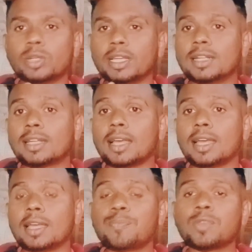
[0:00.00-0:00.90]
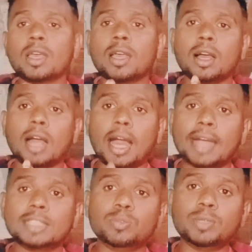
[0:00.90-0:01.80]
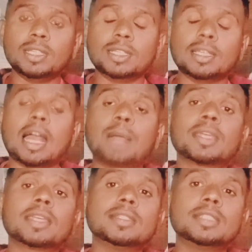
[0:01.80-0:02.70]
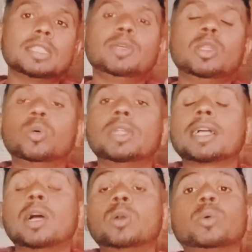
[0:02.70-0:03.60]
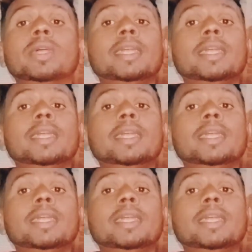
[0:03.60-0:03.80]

को नहीं हटाया है आज भी आपके किसी भी लोन अकाउंट को